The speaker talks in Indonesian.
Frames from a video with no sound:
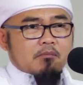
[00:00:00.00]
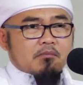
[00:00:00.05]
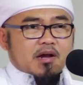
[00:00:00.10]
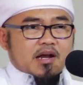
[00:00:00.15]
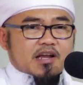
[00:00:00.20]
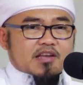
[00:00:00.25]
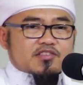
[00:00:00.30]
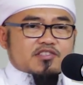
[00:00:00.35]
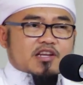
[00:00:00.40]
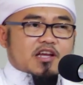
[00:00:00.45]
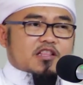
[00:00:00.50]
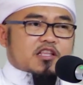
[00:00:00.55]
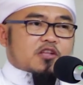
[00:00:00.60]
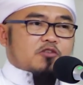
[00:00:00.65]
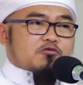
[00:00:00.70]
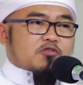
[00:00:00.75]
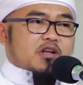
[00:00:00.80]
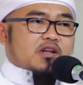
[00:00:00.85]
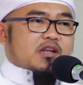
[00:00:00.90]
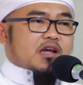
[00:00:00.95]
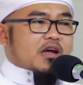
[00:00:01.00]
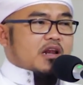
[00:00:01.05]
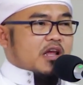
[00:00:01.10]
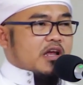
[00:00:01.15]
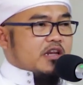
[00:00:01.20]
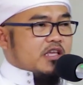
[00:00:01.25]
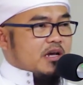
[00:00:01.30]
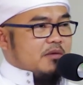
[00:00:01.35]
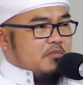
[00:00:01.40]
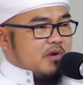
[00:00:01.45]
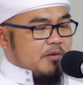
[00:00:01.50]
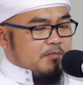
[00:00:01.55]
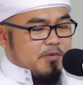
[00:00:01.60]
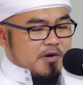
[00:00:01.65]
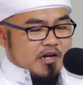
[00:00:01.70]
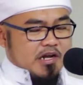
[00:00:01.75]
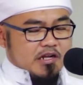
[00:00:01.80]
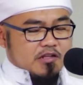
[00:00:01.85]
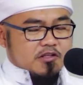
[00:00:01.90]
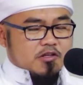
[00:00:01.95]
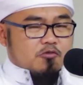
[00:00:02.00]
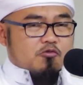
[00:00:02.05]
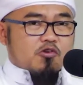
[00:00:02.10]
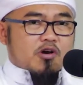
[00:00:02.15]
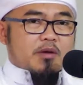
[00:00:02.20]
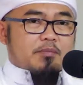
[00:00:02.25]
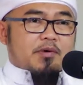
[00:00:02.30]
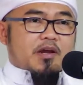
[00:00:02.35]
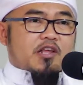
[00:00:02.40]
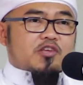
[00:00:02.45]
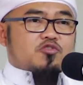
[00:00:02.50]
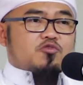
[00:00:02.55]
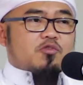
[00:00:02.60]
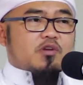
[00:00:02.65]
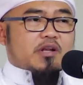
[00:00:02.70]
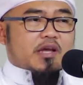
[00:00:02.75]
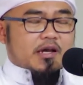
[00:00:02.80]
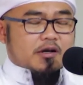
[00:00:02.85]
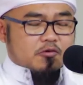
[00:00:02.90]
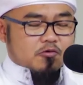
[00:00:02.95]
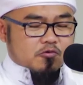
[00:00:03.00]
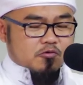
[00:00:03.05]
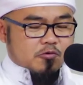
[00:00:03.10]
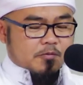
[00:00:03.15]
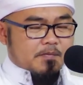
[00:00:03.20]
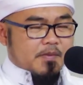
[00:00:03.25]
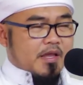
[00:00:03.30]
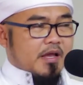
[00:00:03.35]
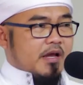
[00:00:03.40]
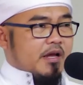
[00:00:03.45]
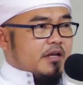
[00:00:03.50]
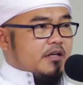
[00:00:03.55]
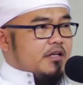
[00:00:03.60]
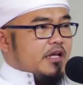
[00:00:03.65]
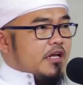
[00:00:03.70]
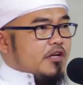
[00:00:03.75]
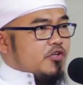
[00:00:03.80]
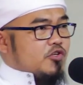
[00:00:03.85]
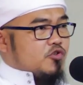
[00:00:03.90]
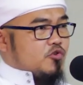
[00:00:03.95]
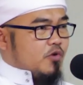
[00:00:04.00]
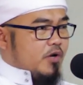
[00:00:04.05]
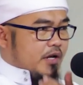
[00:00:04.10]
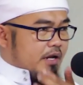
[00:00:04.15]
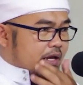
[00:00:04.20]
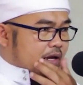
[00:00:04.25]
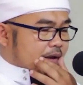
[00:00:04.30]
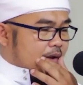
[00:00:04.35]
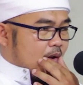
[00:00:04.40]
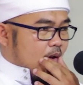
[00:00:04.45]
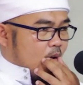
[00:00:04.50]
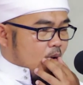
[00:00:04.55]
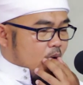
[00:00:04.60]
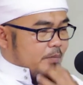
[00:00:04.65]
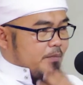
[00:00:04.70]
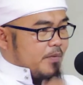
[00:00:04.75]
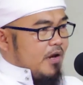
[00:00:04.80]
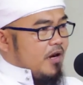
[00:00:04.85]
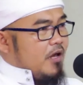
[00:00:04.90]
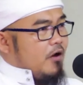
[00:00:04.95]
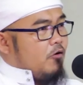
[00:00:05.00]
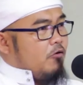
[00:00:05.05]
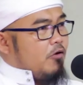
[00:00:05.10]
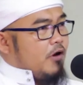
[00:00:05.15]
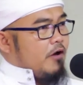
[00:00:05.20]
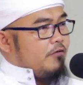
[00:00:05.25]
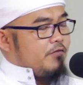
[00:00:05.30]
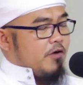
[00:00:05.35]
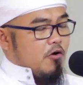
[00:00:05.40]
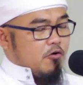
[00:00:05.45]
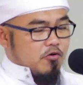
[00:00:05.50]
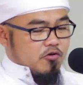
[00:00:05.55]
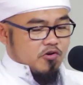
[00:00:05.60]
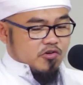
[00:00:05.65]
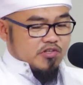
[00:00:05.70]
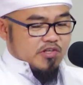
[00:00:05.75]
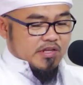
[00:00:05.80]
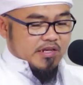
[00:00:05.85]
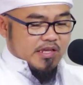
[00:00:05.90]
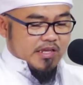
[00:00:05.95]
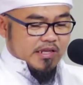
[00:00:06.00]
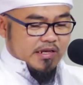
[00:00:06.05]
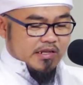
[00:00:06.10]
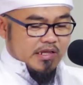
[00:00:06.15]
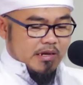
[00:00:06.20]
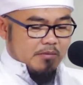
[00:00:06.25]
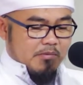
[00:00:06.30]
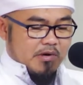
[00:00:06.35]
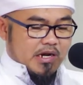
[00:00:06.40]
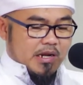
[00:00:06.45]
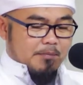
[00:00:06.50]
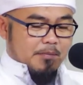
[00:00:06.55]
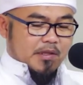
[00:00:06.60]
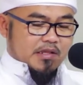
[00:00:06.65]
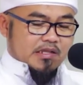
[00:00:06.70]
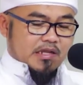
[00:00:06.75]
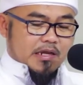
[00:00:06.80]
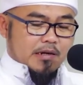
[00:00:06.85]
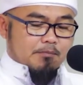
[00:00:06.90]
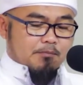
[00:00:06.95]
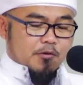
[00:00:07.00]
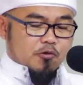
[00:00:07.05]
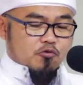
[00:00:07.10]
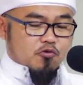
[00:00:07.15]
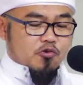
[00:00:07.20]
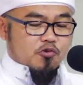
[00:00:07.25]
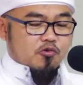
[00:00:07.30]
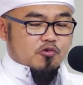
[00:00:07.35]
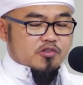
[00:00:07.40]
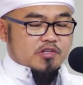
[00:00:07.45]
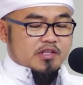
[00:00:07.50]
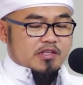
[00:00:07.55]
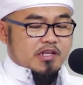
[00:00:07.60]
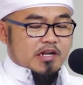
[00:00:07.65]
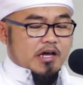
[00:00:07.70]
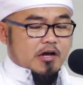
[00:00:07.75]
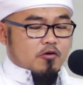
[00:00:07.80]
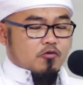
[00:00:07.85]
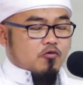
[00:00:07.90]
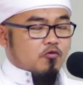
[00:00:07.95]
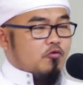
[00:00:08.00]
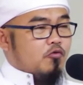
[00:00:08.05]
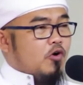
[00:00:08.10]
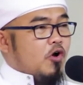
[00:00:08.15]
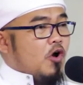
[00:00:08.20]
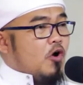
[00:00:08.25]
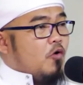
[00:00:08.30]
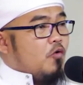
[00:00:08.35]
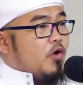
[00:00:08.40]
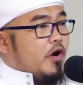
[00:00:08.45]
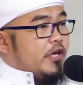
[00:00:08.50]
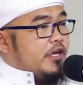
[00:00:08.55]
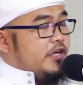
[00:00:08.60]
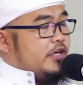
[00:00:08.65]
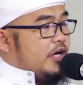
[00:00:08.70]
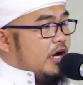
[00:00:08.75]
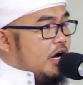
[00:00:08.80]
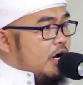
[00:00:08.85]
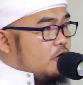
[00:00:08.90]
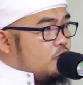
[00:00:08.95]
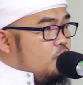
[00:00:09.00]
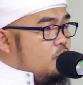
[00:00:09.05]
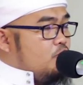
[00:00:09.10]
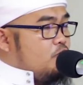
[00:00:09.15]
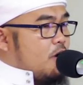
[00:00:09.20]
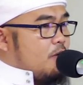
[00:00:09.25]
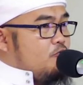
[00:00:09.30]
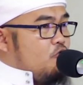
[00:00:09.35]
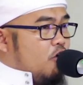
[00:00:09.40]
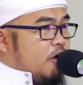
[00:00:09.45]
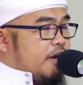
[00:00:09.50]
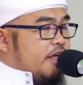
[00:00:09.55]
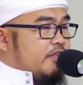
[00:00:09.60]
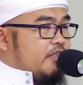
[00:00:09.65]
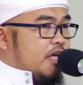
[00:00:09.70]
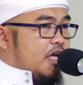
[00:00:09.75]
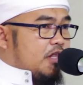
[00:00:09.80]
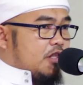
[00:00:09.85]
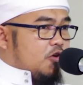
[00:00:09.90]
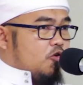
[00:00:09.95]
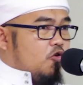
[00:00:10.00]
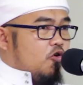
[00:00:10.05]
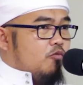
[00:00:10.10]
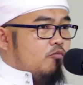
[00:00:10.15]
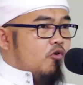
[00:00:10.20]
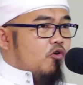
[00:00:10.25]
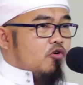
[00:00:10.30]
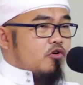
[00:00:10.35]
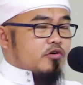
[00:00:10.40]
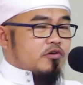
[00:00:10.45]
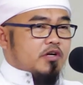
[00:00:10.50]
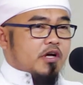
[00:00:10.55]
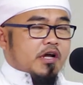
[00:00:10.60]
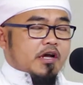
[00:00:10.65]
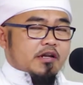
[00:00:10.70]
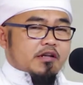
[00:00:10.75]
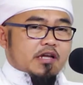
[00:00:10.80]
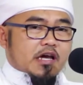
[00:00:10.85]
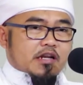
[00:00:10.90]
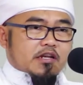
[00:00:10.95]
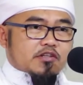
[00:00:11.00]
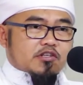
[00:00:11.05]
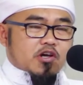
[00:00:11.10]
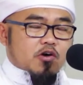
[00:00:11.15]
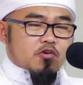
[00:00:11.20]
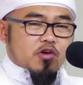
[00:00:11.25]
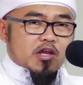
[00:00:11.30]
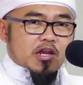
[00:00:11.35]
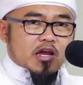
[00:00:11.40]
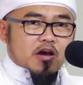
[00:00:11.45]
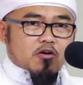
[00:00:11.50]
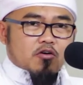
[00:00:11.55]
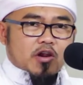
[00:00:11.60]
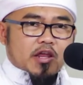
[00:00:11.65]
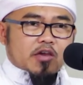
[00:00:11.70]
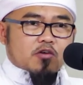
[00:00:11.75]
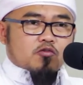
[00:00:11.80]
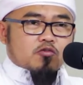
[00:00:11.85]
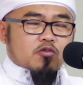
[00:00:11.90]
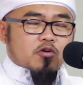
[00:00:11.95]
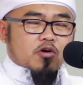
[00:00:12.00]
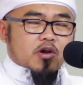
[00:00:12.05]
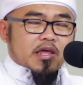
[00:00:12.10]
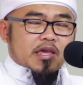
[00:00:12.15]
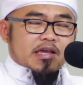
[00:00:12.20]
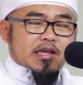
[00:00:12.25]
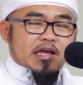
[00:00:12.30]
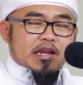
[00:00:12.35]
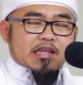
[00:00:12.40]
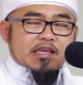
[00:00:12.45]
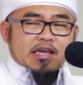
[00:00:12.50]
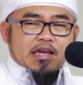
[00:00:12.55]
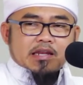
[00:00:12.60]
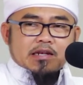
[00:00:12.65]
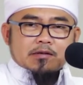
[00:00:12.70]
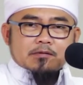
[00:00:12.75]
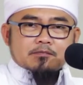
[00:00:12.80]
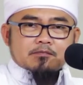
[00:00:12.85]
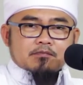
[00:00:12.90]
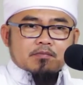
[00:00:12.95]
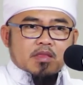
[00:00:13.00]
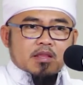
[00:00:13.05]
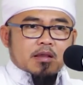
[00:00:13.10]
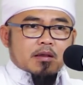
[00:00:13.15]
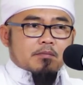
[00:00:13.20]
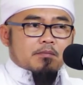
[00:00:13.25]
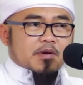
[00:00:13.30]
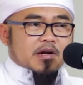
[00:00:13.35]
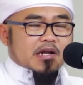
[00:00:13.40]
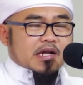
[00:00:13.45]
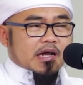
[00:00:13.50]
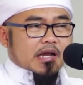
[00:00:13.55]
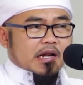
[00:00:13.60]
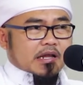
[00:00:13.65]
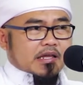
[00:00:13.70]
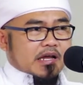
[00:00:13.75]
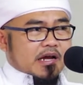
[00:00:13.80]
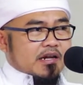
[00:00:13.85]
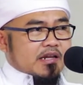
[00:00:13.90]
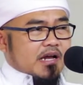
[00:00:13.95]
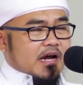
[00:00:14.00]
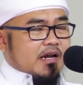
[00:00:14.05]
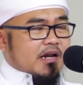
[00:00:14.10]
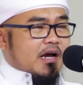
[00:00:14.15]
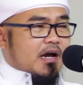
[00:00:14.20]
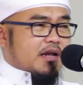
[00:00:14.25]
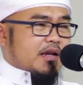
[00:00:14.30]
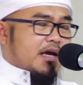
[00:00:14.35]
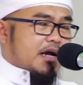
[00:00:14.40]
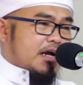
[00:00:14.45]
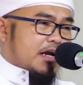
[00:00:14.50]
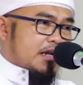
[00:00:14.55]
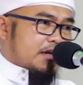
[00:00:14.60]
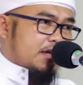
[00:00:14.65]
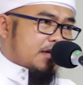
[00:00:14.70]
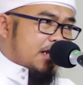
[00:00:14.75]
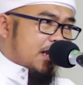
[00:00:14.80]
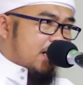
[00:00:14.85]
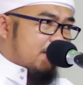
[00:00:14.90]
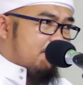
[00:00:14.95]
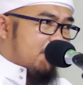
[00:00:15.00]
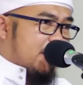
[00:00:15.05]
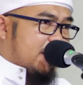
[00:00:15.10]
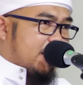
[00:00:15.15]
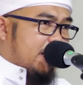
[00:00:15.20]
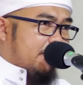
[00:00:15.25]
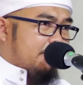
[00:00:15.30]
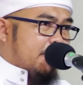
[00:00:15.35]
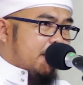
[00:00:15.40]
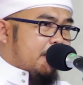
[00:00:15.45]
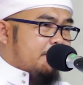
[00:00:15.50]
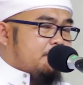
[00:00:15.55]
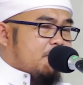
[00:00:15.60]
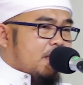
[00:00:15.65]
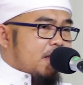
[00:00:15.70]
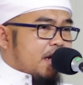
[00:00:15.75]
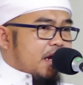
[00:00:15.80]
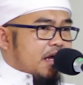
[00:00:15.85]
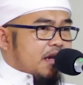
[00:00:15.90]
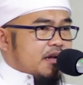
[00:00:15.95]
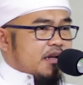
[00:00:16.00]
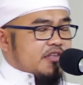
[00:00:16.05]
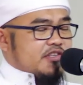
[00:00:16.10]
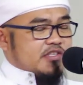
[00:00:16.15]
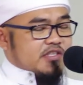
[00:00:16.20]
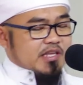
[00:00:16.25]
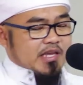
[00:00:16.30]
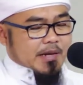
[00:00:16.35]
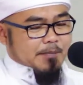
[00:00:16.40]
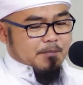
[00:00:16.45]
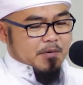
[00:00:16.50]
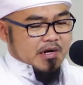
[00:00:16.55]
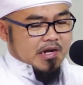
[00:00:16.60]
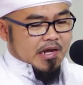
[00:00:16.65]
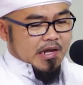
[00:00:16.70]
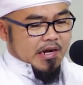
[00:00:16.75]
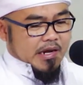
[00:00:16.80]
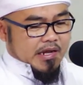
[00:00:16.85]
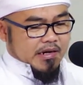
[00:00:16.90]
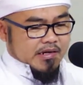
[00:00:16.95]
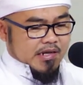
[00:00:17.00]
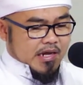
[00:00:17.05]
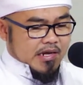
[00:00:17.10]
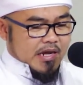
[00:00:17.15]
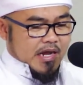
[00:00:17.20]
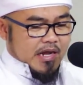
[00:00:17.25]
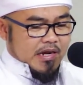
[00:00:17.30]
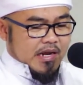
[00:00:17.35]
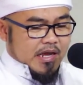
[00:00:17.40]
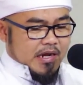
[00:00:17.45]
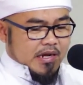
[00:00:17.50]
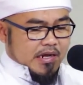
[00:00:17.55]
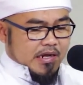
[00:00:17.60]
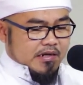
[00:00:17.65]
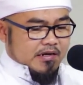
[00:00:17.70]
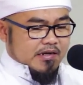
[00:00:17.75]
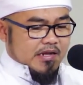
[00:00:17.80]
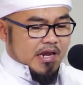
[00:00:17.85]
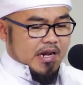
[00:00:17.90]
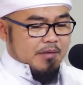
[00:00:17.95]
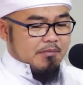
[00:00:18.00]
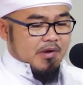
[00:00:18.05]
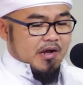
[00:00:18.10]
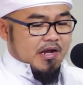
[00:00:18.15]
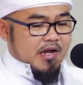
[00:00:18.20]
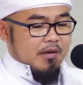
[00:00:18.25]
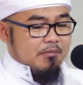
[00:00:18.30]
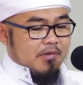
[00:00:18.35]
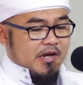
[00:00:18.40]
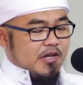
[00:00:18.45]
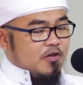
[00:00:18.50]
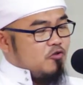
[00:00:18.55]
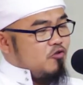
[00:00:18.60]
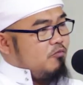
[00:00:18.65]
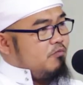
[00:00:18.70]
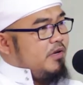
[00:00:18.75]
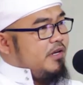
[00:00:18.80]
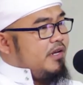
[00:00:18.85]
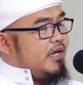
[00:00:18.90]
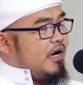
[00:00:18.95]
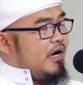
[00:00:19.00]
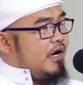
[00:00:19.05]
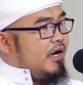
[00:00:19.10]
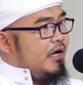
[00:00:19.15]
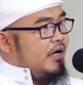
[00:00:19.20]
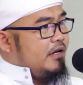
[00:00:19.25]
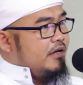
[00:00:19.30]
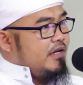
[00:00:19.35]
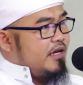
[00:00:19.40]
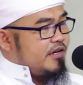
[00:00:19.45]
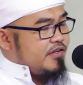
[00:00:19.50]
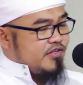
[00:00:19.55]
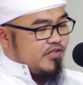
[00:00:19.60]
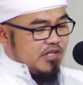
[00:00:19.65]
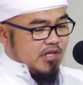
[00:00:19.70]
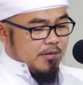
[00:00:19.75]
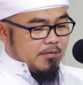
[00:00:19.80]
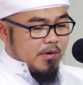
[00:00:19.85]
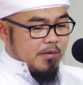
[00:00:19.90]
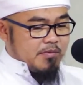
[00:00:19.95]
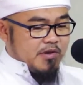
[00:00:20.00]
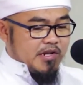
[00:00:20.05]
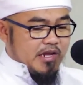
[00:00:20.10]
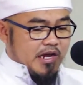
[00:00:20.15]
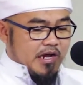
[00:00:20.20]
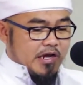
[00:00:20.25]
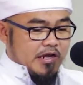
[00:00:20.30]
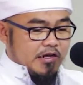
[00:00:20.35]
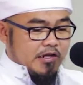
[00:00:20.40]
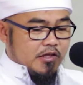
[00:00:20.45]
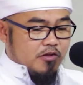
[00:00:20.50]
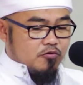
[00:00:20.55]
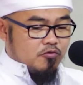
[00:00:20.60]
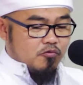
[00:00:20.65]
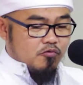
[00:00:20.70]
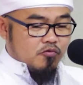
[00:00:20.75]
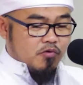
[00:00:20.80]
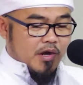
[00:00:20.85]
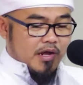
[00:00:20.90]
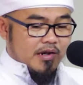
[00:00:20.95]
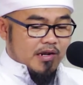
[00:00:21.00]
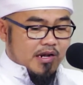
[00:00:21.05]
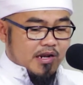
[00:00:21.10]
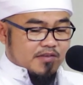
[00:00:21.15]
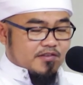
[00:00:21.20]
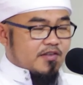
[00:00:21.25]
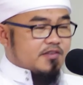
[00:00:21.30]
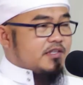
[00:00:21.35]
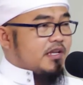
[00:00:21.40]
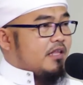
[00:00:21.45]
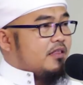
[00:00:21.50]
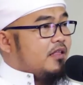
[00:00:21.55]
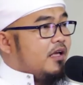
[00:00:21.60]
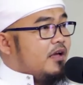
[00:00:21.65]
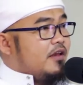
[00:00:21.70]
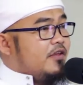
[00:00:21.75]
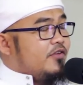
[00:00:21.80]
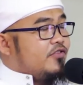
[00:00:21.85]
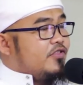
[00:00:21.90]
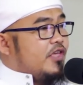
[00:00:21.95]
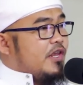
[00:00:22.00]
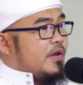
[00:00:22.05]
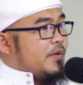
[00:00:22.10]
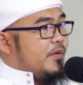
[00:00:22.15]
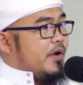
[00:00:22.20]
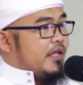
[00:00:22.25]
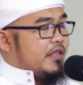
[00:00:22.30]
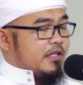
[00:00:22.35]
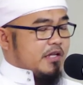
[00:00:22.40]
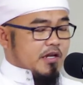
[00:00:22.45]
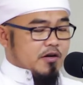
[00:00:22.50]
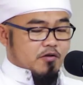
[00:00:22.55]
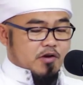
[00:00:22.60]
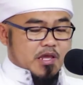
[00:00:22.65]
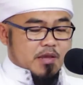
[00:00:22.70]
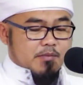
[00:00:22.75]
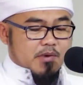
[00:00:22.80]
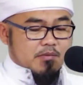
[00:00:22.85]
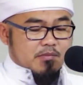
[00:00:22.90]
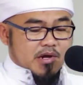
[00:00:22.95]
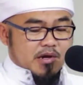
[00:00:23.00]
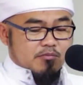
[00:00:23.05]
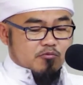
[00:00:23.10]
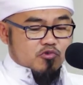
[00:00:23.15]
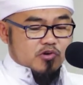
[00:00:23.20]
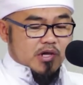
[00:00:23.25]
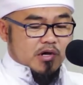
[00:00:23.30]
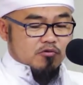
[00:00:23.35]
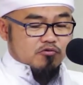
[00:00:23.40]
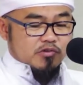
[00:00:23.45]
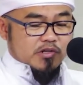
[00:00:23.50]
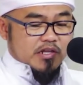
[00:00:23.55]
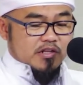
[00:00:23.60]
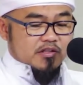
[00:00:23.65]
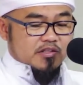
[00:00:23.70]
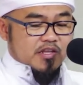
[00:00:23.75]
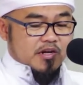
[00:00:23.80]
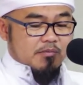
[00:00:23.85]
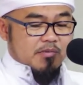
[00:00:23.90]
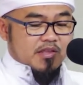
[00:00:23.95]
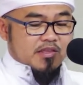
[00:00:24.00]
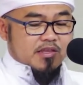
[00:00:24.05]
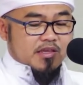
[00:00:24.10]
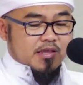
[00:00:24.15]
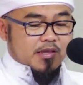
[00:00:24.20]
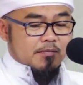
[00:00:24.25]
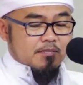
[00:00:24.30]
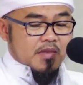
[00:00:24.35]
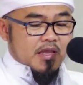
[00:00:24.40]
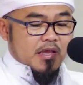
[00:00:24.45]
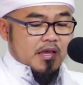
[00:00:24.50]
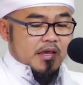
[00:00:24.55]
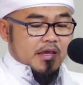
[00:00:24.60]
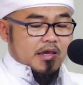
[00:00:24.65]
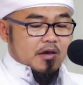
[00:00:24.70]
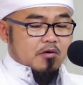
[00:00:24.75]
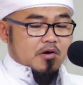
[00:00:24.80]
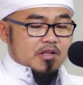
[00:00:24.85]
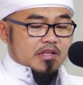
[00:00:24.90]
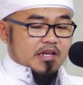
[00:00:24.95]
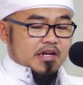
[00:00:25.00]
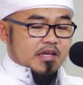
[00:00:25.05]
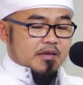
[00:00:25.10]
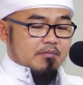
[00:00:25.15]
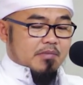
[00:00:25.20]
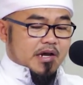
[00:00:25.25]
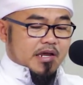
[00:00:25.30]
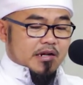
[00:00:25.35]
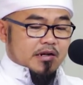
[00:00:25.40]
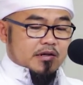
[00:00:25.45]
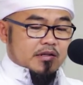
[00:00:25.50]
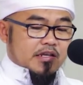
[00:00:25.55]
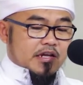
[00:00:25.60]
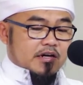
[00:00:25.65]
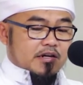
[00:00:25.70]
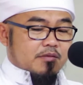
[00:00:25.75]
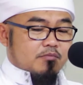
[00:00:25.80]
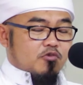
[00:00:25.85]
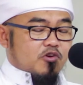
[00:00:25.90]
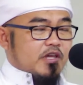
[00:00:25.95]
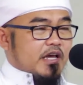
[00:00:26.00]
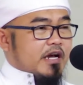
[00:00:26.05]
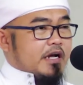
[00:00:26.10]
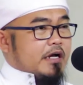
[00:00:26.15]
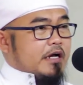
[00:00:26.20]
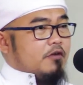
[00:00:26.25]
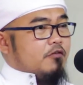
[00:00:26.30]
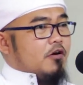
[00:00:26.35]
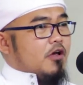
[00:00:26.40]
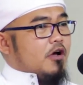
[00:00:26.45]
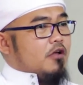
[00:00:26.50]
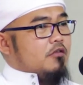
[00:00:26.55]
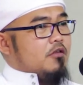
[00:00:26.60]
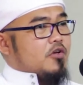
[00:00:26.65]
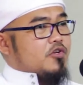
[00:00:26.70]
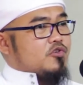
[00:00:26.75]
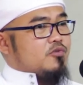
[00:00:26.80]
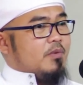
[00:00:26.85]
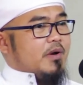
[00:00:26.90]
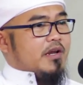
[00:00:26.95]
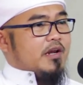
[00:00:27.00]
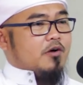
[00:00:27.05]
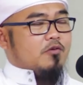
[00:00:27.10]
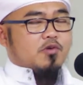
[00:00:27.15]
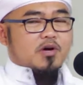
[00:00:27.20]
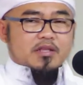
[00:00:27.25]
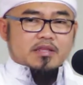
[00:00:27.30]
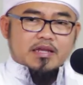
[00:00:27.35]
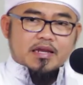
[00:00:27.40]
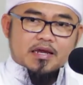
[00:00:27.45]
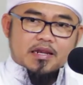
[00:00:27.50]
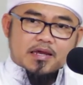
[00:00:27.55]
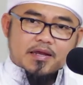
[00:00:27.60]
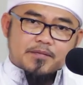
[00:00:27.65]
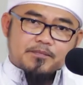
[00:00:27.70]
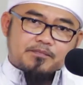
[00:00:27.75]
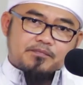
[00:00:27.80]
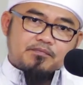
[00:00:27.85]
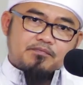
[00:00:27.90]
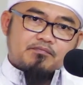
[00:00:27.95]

Maka saat itu hendaklah dia berpegang teguh kepada sunnahku dan sunnah para khulafaur rasyidin yang mendapatkan petunjuk setelahku wa iyyakum wa muhdasatil umur dan jauhilah oleh oleh kalian perkara yang diada-adakan di dalam agama karena setiap perkara yang diada-adakan di dalam agama itu bid'ah dan setiap kebid'ahan itu adalah sesat hadis diriwayatkan oleh Imam Abu Dawud dan Tirmidzi ikhwatal iman yang dimuliakan oleh Allah Subhanahu wa taala